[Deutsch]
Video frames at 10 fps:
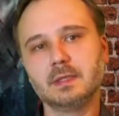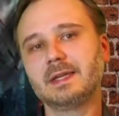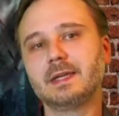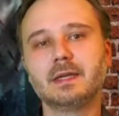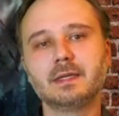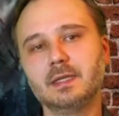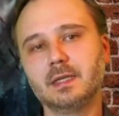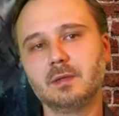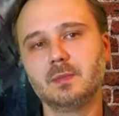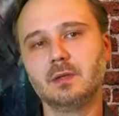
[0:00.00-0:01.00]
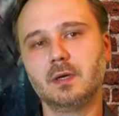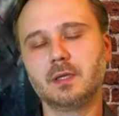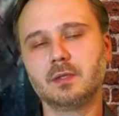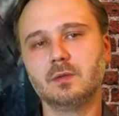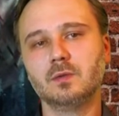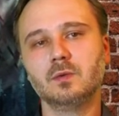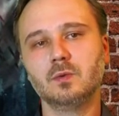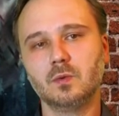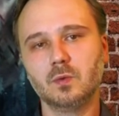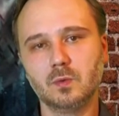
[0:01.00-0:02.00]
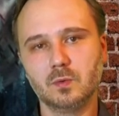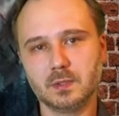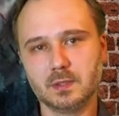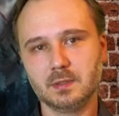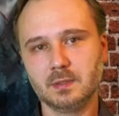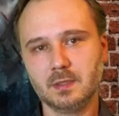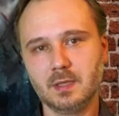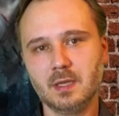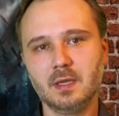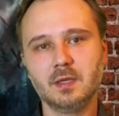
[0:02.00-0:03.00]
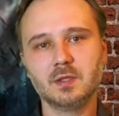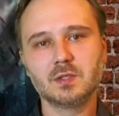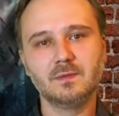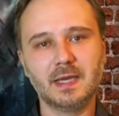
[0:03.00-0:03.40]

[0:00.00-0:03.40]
der Charaktere beleuchten oder zur